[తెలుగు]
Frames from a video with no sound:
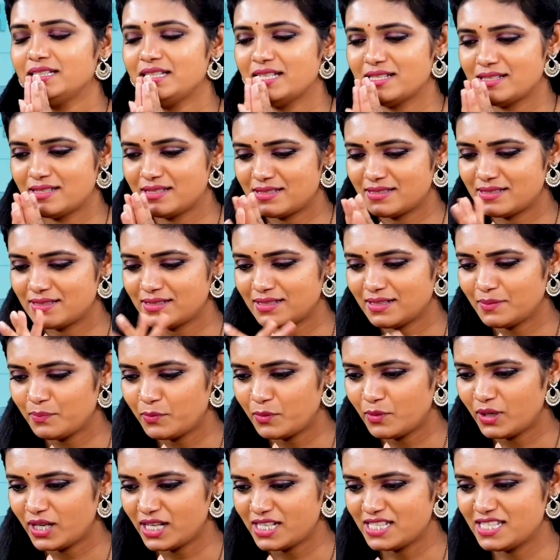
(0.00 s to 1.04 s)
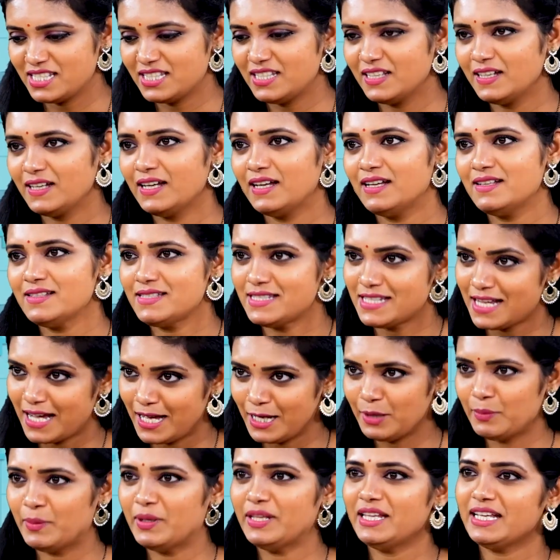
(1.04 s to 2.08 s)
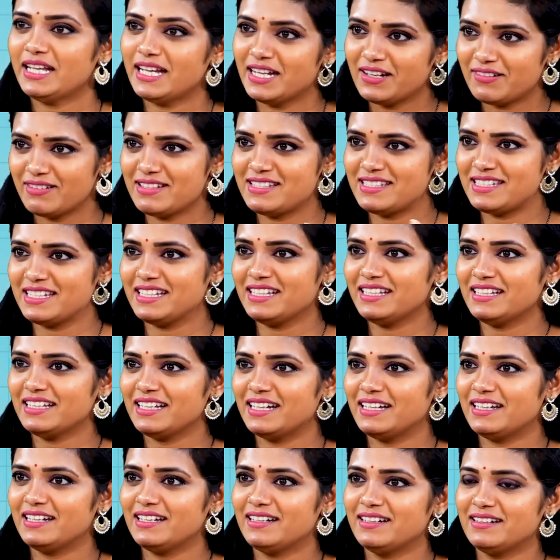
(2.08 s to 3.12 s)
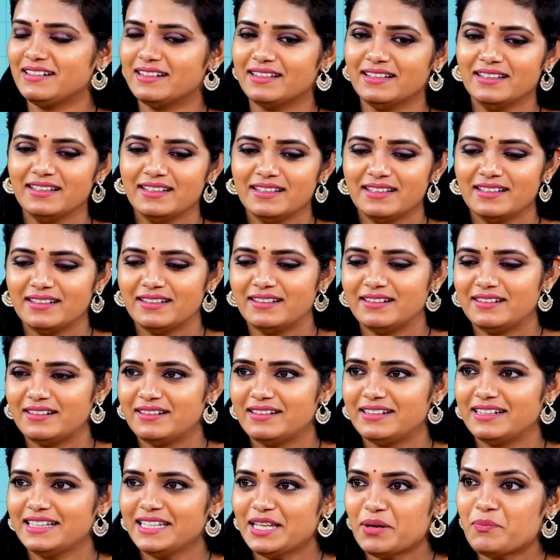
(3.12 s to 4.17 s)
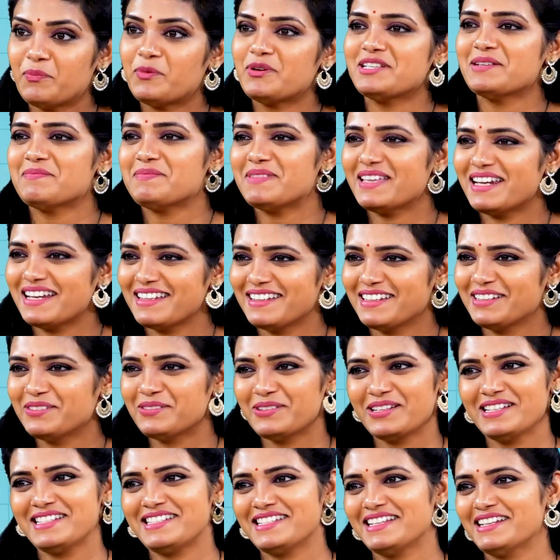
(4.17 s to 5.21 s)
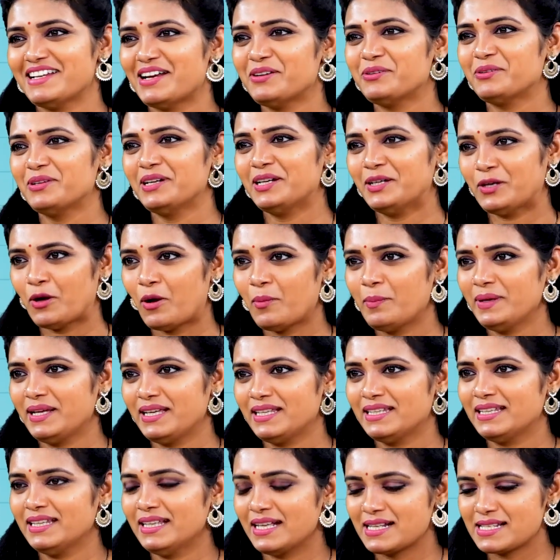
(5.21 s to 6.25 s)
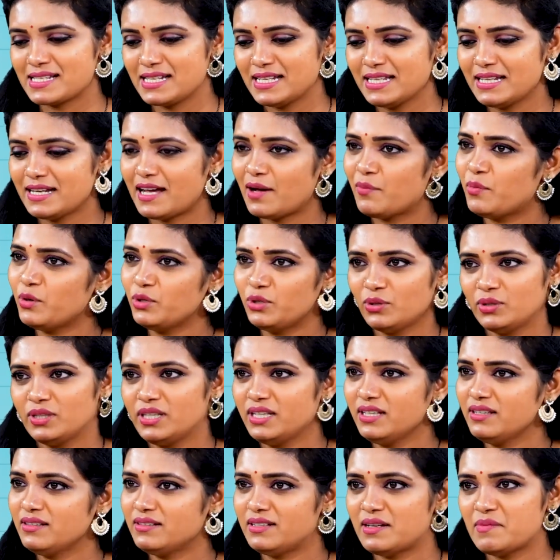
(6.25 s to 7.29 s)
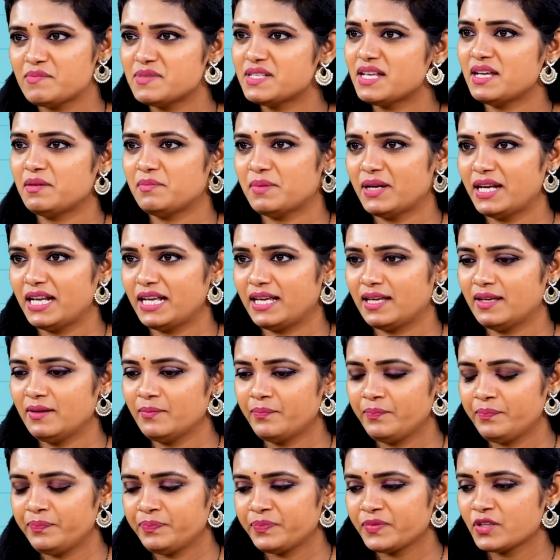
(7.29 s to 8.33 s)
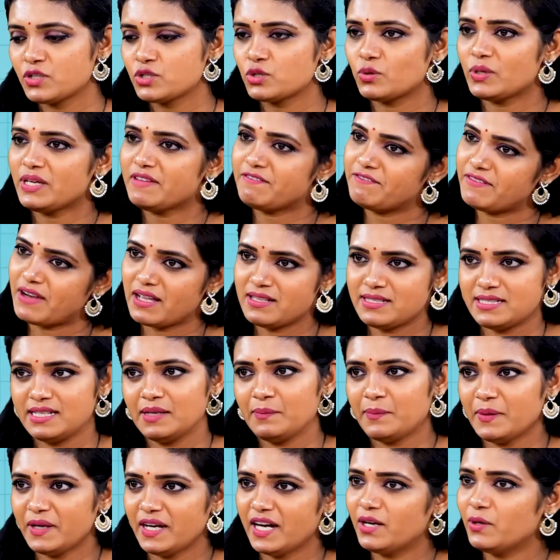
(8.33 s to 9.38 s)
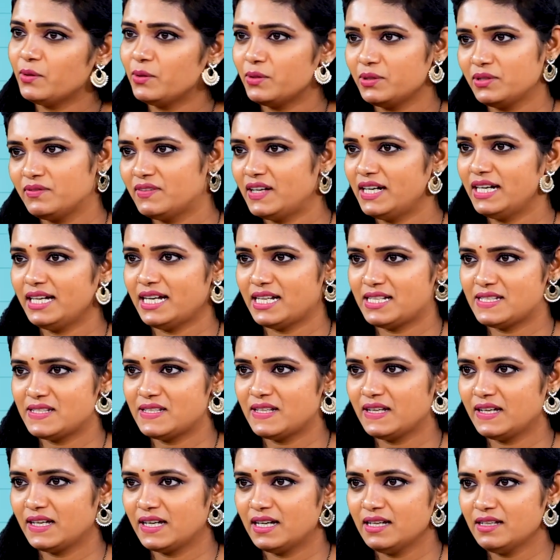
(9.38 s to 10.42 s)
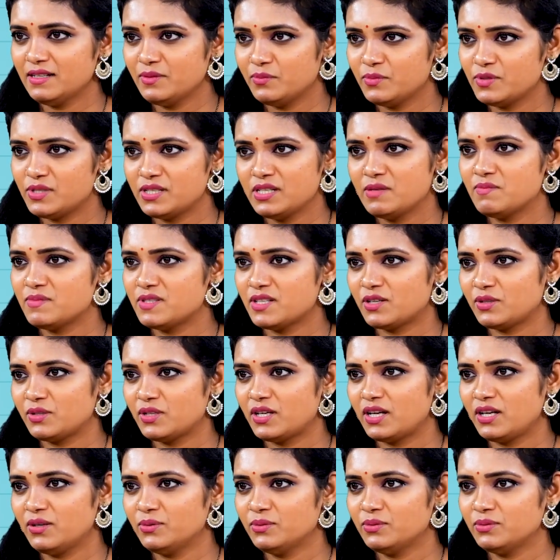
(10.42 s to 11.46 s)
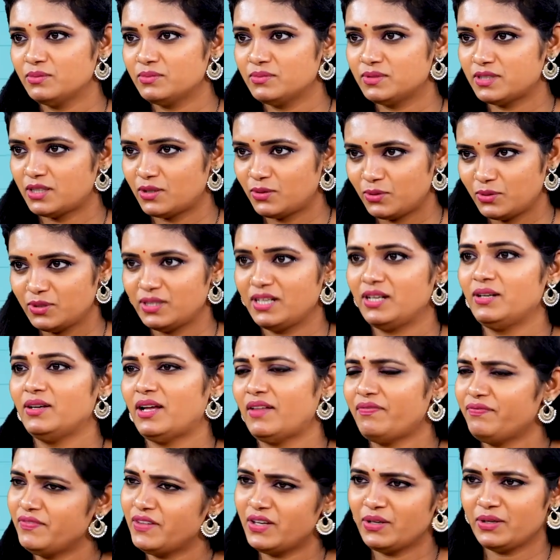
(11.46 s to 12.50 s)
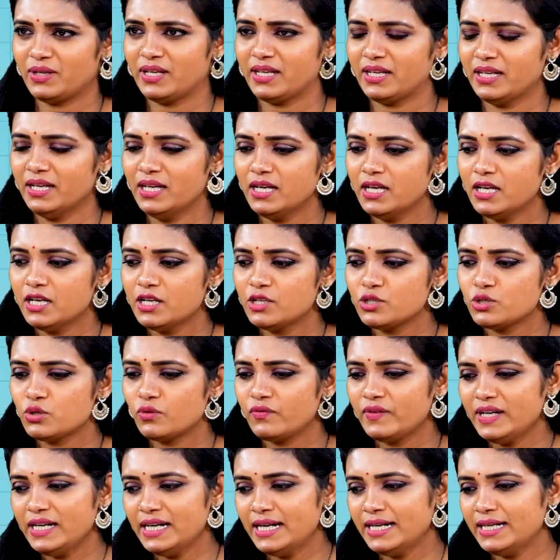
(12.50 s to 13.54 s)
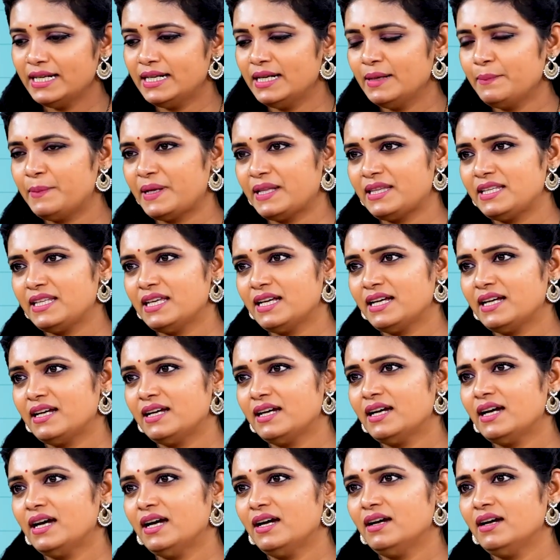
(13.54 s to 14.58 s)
ఎస్ ఇప్పుడు ఖచ్చితంగా చాలా మందికి ఇంట్రెస్టింగ్ అండ్ ఎప్పుడు చెప్తారా దీని గురించి అని అనుకునే టాపిక్ ఇది యాక్చువల్లీ రాబోతోంది రంజాన్ మనకి సో ఈ ఫాస్టింగ్ పీరియడ్ ఉంటుంది వాళ్ళు ఖచ్చితంగా ముస్లిం సహోదరులు సహోదరులు అందరికీ సో వీళ్ళు ఏంటంటే ప్రత్యేకంగా